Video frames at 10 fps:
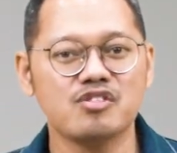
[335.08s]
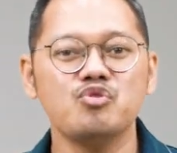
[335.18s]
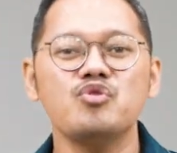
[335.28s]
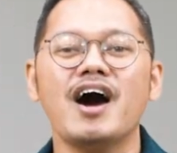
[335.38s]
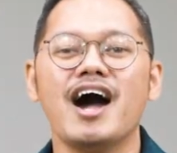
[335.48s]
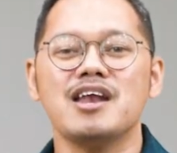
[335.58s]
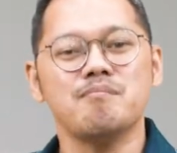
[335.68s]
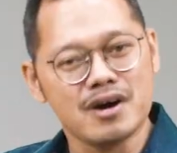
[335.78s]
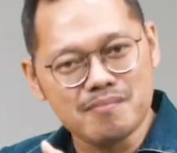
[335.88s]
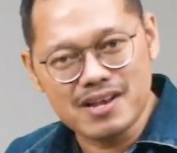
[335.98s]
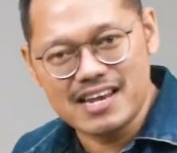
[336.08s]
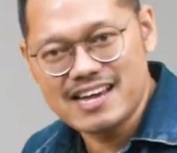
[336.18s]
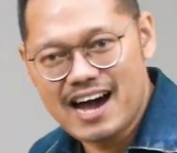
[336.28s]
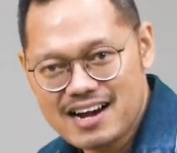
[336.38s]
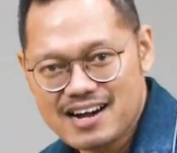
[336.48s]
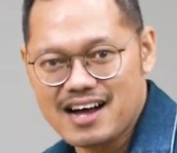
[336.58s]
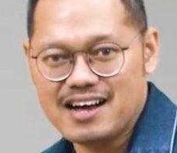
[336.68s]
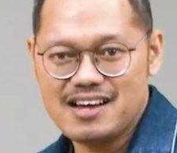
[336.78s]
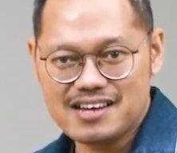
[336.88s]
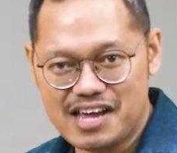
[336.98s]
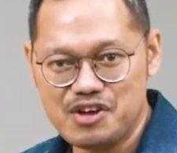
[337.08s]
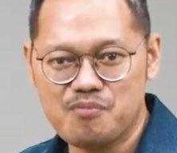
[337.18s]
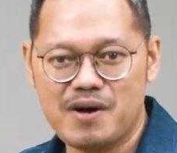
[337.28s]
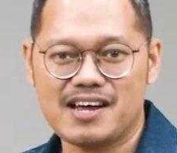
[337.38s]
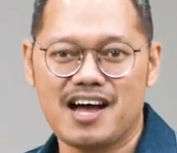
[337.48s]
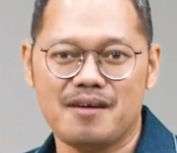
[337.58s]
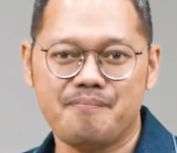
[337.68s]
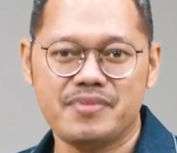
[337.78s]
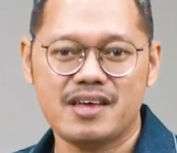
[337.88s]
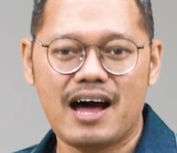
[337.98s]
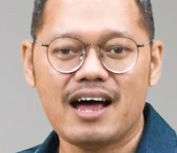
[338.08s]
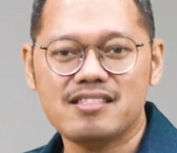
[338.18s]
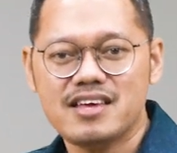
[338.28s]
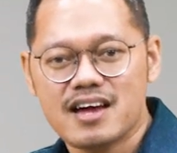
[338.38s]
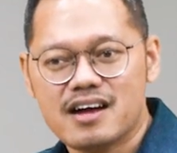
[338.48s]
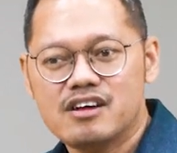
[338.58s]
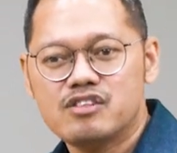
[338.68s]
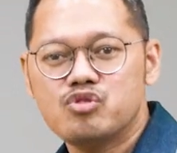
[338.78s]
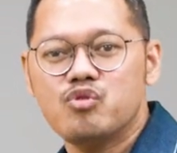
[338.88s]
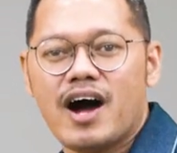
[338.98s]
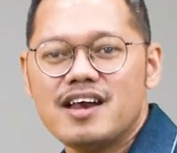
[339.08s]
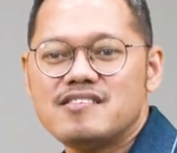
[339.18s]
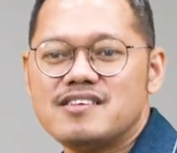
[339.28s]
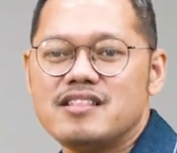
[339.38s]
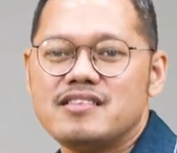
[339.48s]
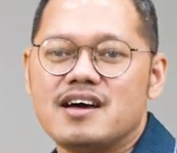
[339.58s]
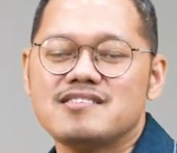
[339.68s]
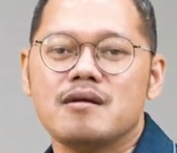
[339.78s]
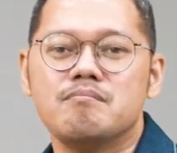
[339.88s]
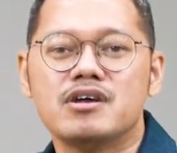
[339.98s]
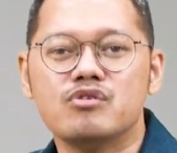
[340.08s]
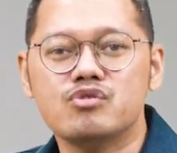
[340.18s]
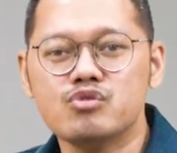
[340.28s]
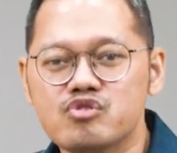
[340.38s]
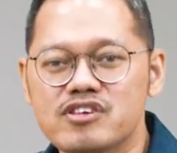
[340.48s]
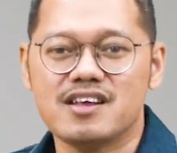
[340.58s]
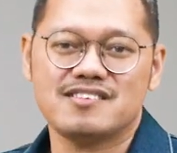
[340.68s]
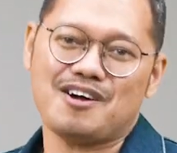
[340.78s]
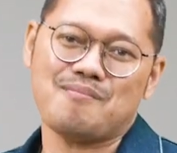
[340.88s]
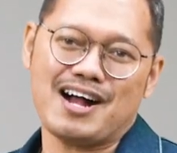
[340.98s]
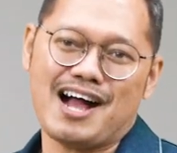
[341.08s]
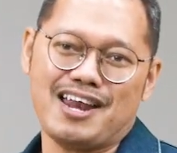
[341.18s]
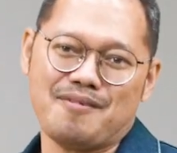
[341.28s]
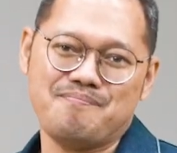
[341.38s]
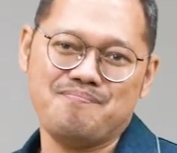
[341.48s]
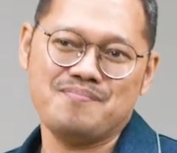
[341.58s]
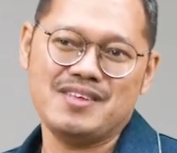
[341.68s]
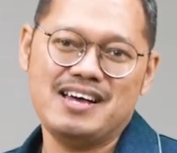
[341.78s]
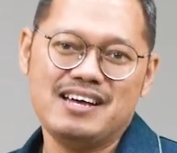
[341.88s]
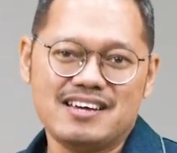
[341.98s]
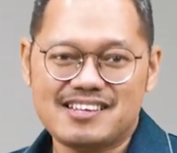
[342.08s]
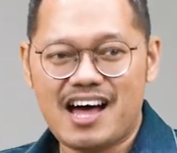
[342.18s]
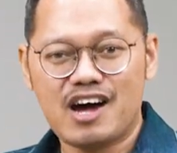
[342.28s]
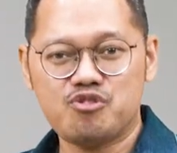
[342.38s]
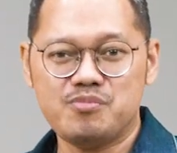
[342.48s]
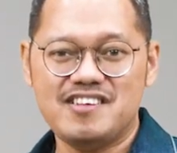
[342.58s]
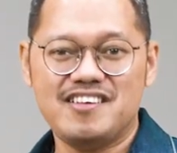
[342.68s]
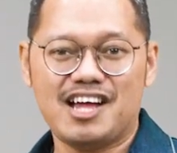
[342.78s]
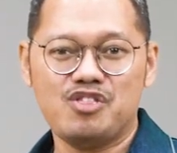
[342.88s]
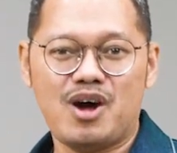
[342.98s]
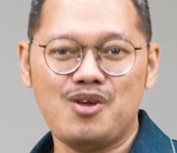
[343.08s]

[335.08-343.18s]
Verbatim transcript: Tuhan memelihara kehidupan Kaleb. Artinya Tuhan senantiasa berurusan sama Kaleb. Kita harus mengizinkan